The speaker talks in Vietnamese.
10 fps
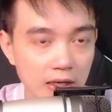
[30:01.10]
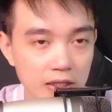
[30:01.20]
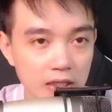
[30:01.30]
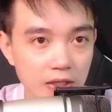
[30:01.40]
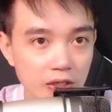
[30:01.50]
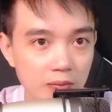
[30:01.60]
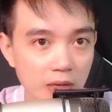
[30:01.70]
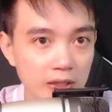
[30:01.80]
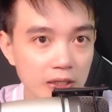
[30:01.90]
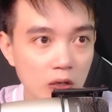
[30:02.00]
Trên giường
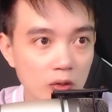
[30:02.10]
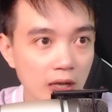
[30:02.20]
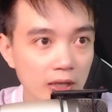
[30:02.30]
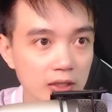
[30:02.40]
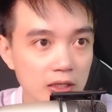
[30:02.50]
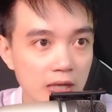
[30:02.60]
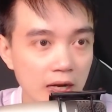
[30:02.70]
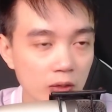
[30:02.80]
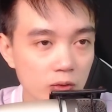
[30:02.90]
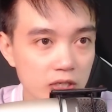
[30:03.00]
bệnh thì có thằng Tư đang
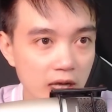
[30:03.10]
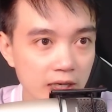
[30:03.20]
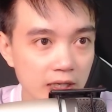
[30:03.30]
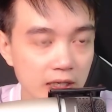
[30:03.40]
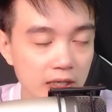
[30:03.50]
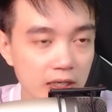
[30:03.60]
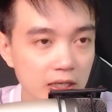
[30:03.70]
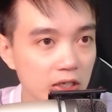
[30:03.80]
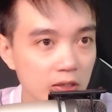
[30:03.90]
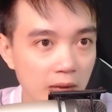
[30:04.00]
ngủ say,
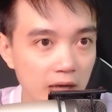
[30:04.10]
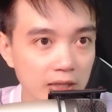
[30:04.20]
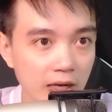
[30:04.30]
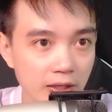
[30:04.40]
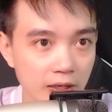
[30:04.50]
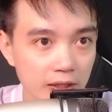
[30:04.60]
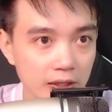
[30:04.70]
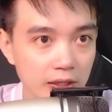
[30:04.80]
gương mặt tái nhợt.